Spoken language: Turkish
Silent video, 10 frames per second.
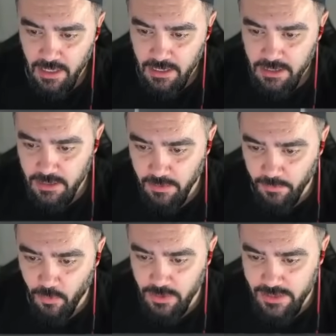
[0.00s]
Şimdi ben
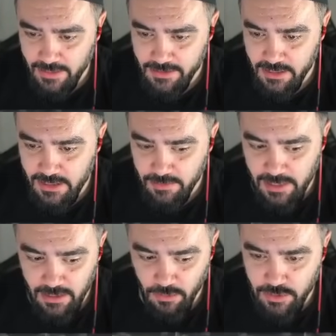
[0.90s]
polise ateş etsem
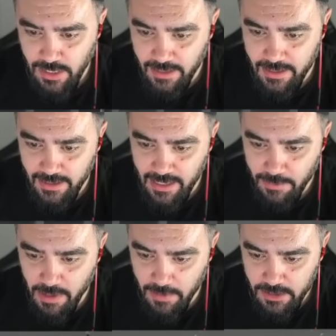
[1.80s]
zaten özel harekat
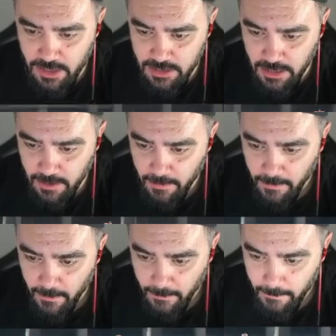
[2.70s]
gelmeye başlayacak.
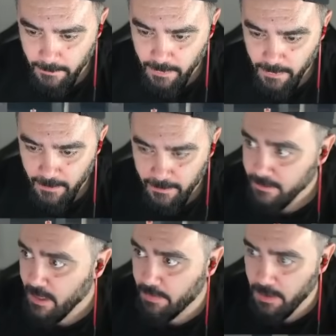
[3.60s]

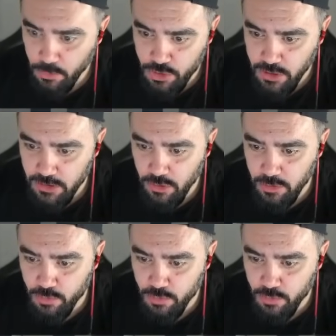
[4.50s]
Tamam 3 yıldız oldu. Bu